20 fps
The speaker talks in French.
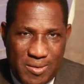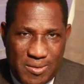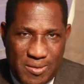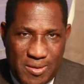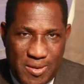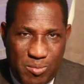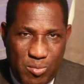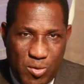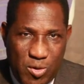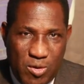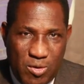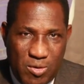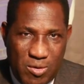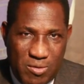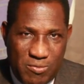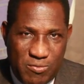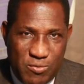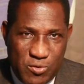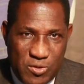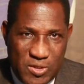
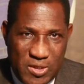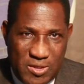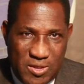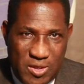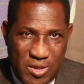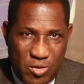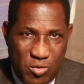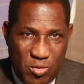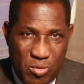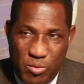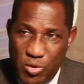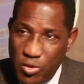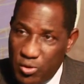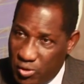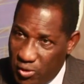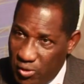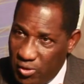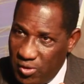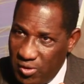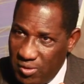D'abord, vous êtes un homme de
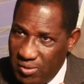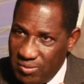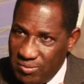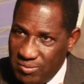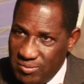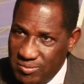cœur.